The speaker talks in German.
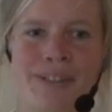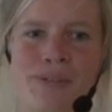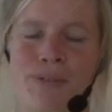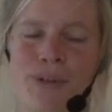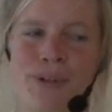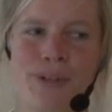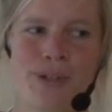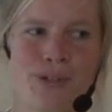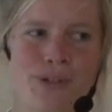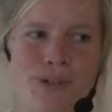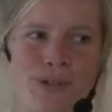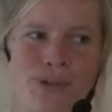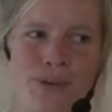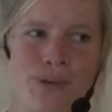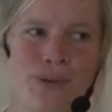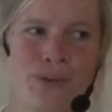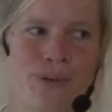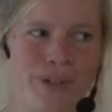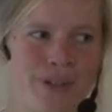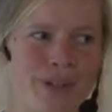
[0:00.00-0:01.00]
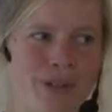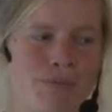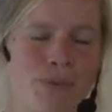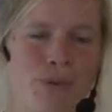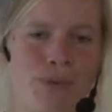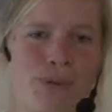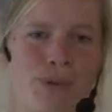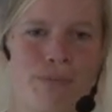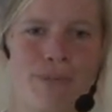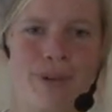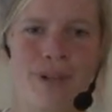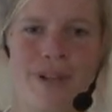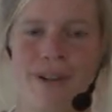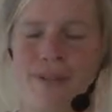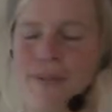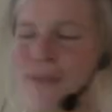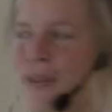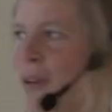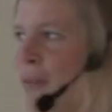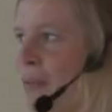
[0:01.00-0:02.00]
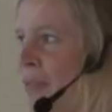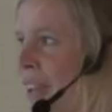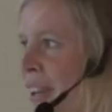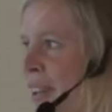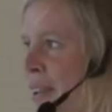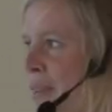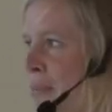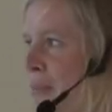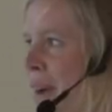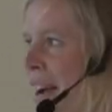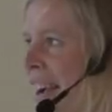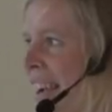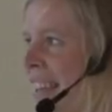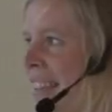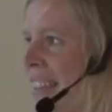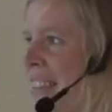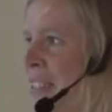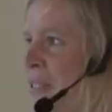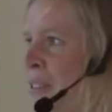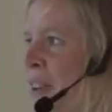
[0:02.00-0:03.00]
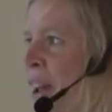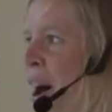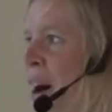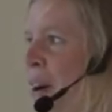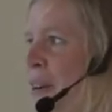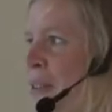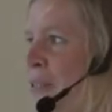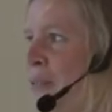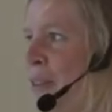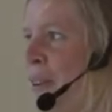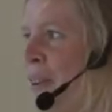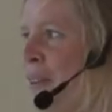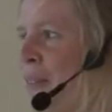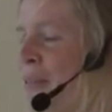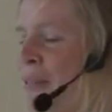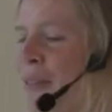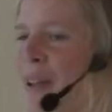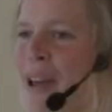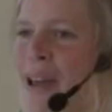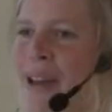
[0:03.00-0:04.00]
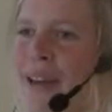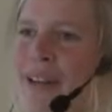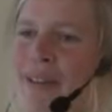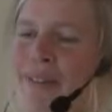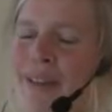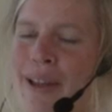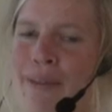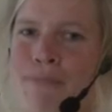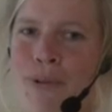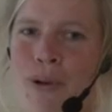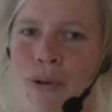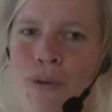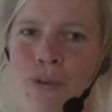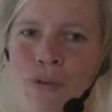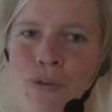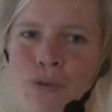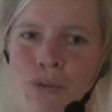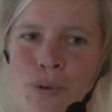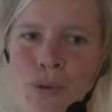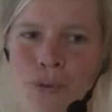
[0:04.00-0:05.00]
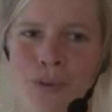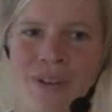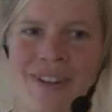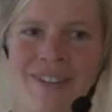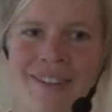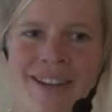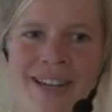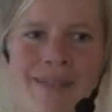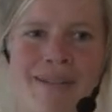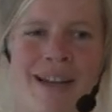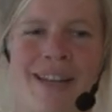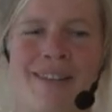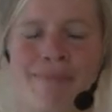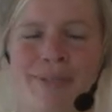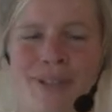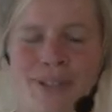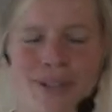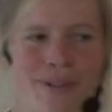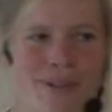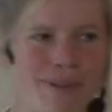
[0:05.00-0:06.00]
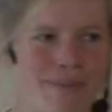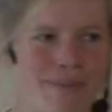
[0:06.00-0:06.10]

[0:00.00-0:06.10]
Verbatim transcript: wunderschönen Gemüsebilder von Daniel Mais oder auch von der Tempelhofführung gesehen habe, hat es mich schon so